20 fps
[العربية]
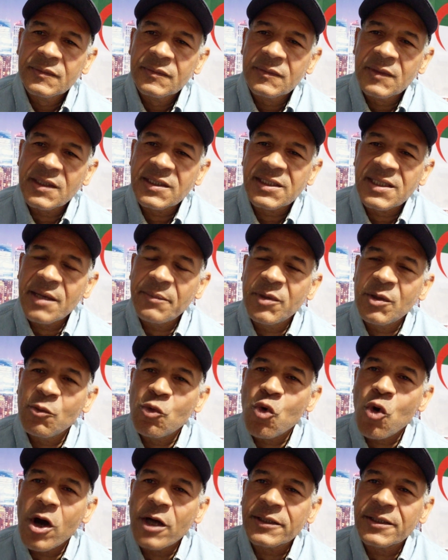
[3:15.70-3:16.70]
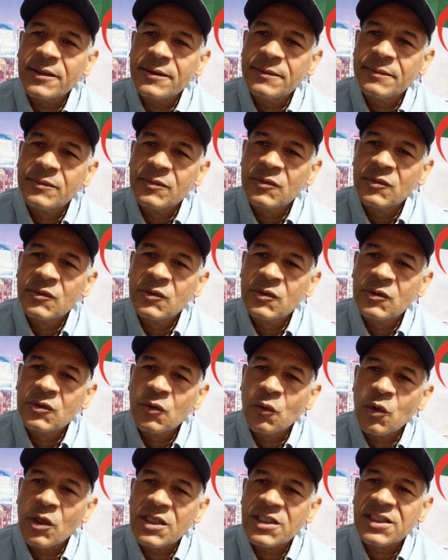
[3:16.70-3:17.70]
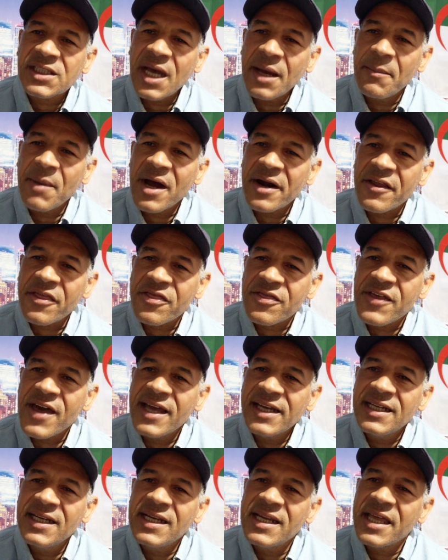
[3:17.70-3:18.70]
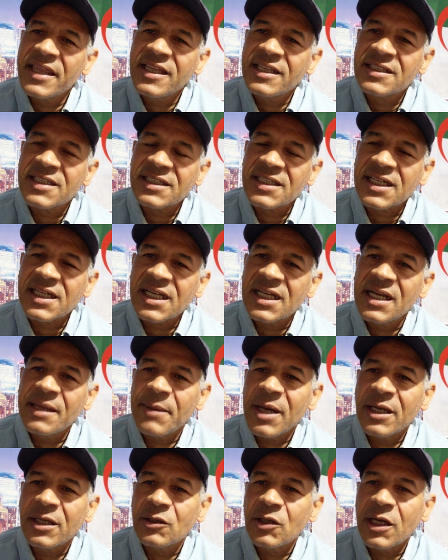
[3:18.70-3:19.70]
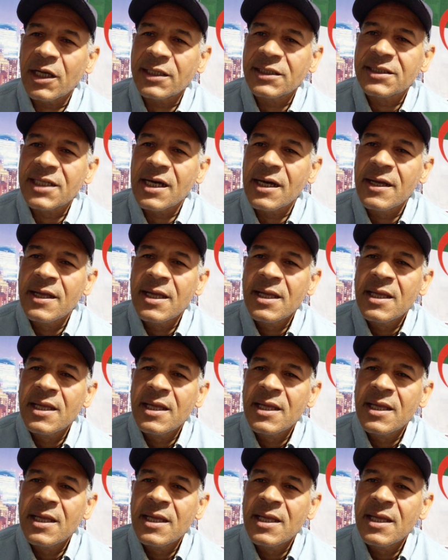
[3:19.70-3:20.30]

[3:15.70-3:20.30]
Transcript: لست بمواطن والاستعمار الثاني الذي تتكلم عنه أنت